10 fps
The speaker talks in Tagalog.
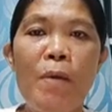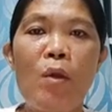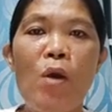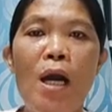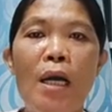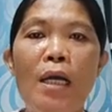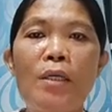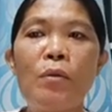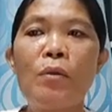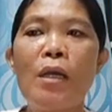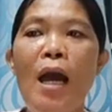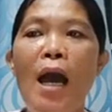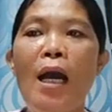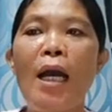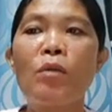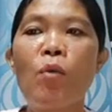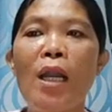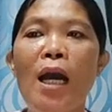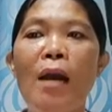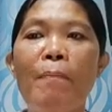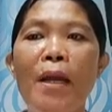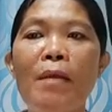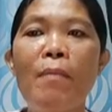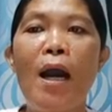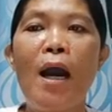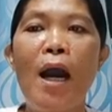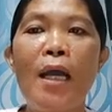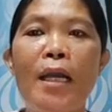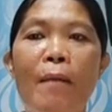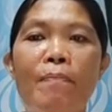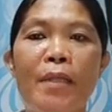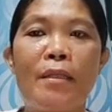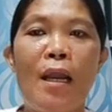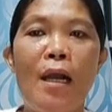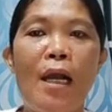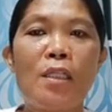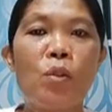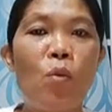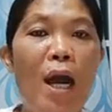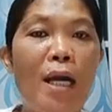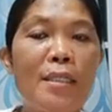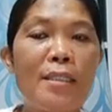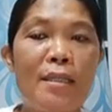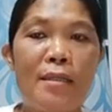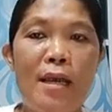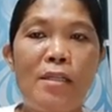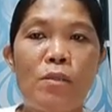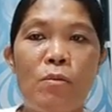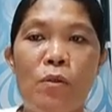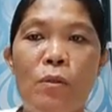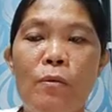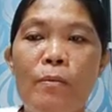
pero hanggang doon lang at wala ka pa rin mahahanap na talagang swak sa test mo.